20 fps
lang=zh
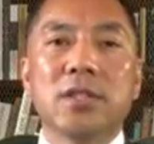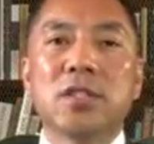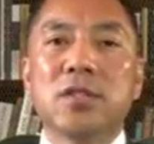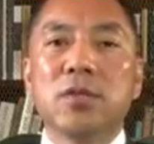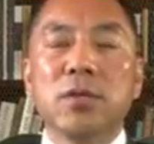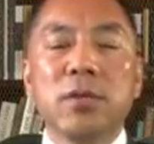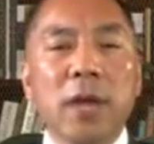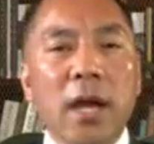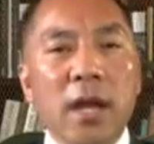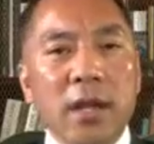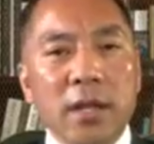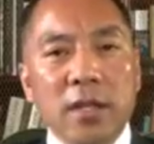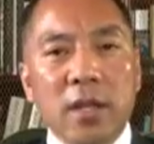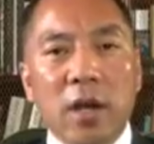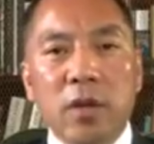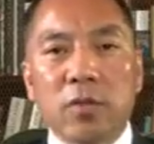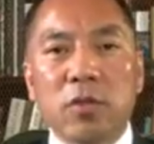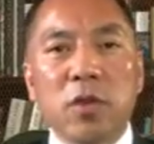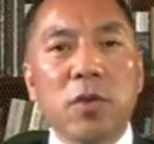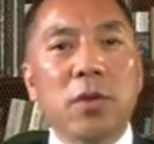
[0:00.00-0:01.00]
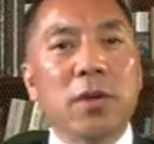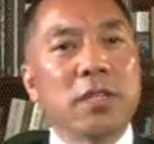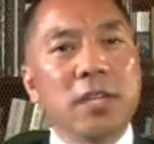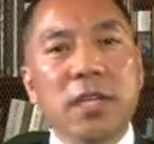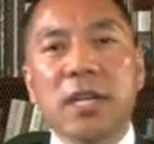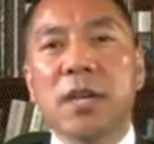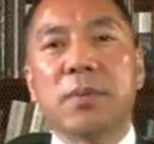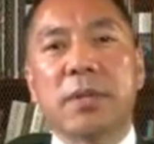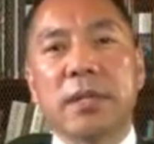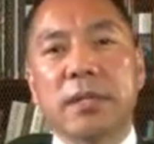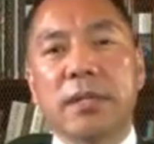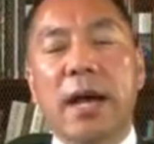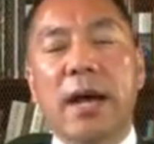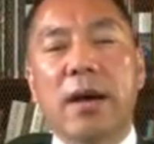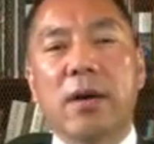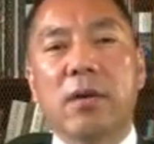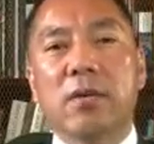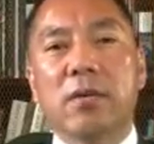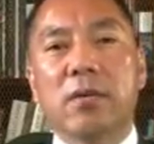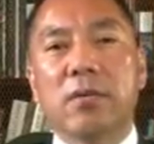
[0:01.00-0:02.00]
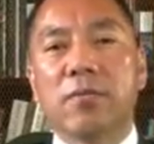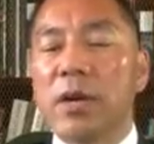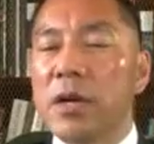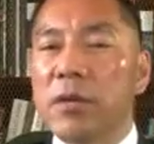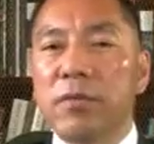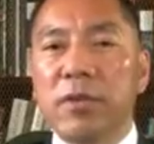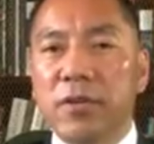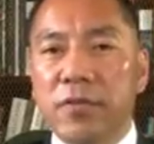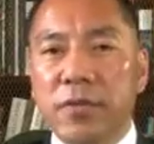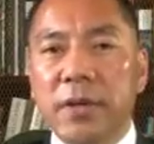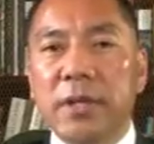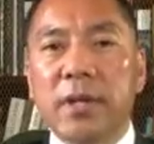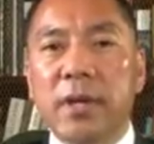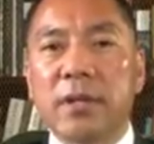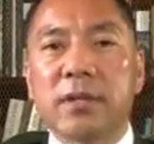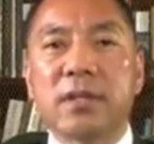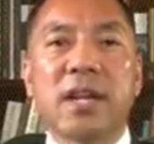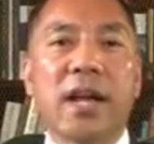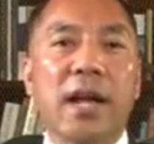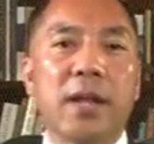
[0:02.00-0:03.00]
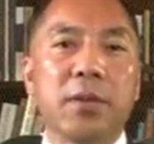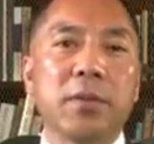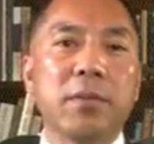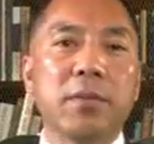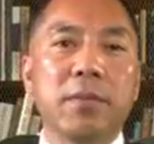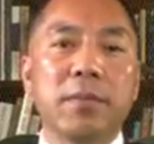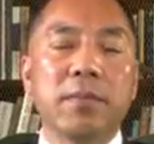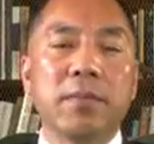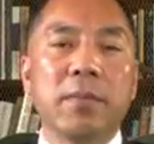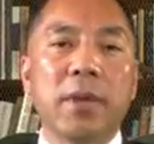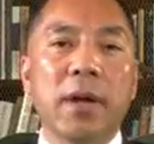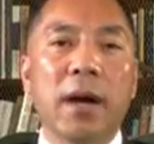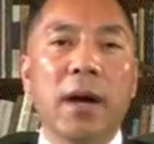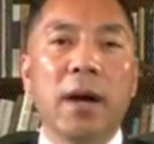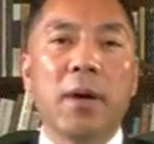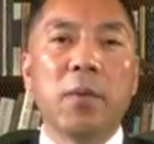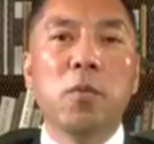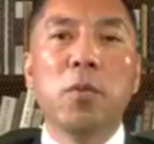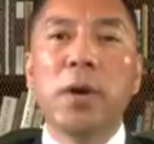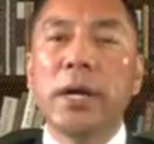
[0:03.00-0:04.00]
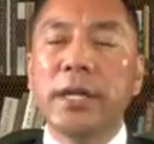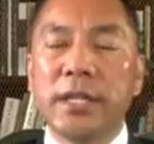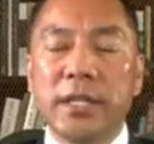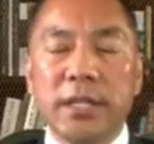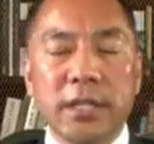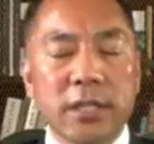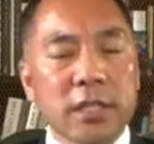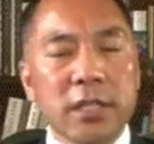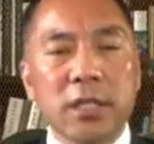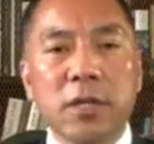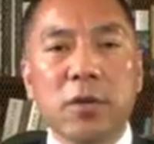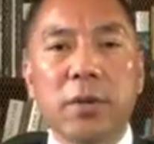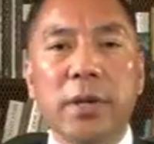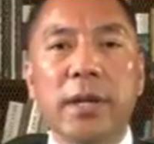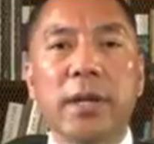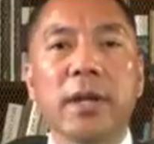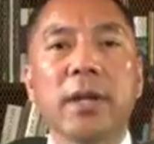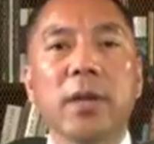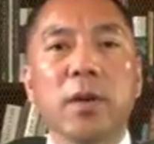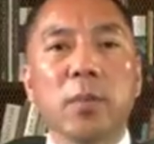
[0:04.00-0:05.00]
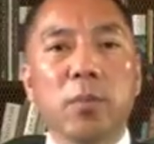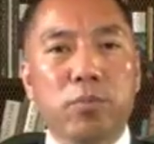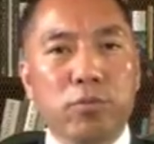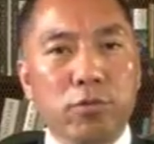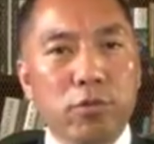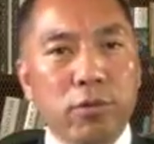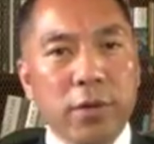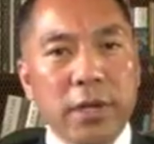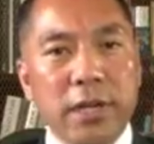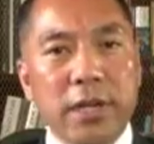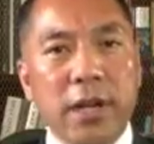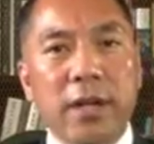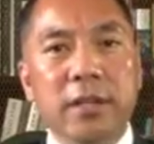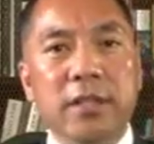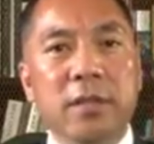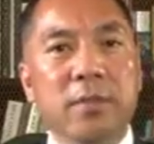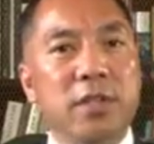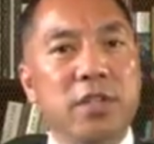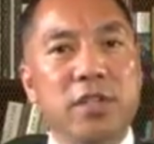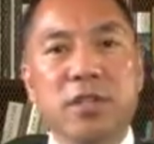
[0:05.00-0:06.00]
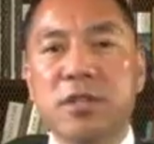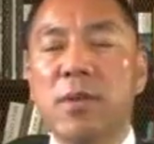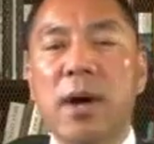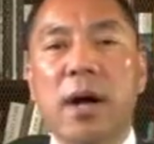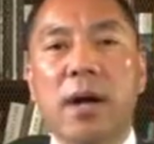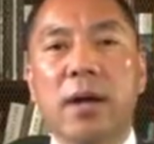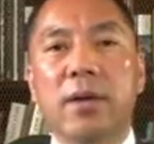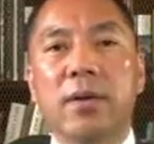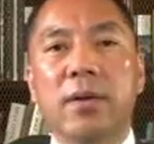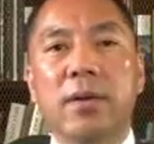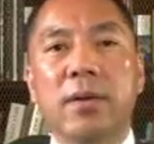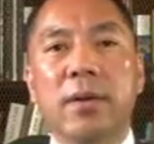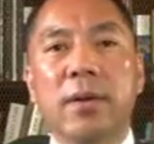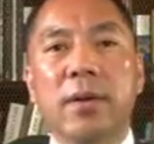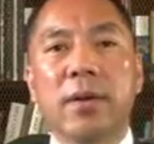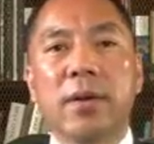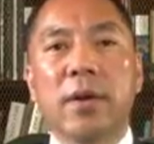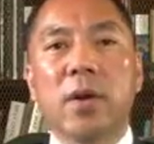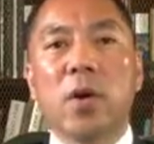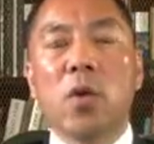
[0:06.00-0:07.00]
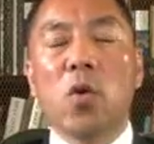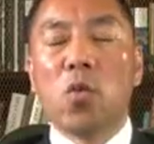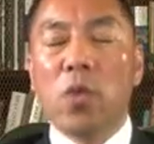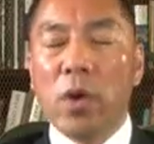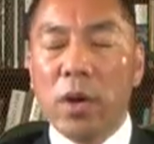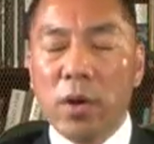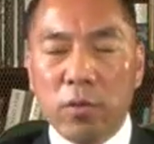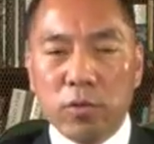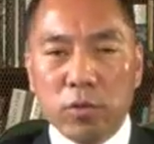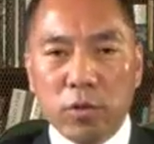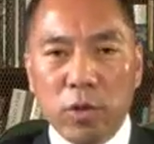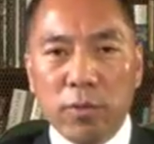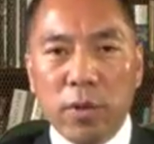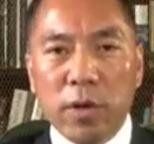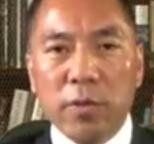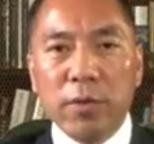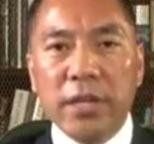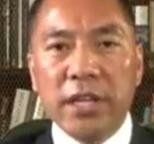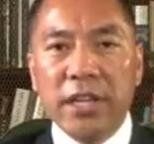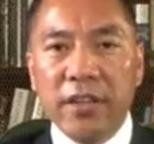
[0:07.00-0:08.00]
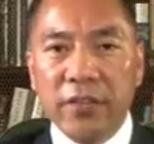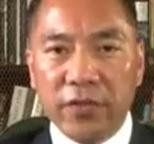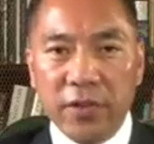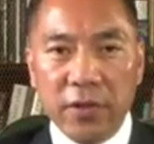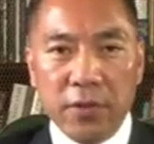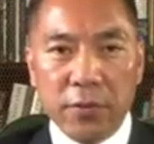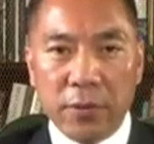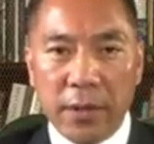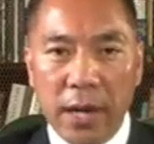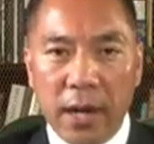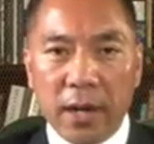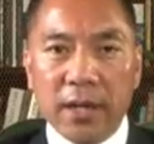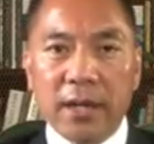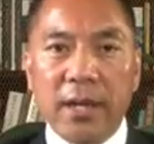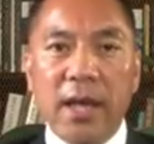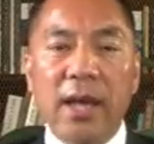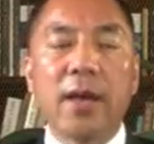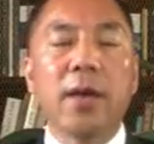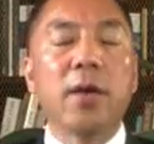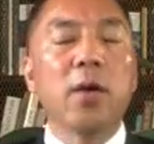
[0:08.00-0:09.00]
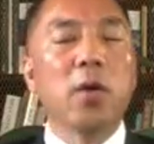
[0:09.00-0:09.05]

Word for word: 中央领导对我这个评价，文贵非常之感动啊！我一定会不会让你们失望。文对文贵一分为二的看，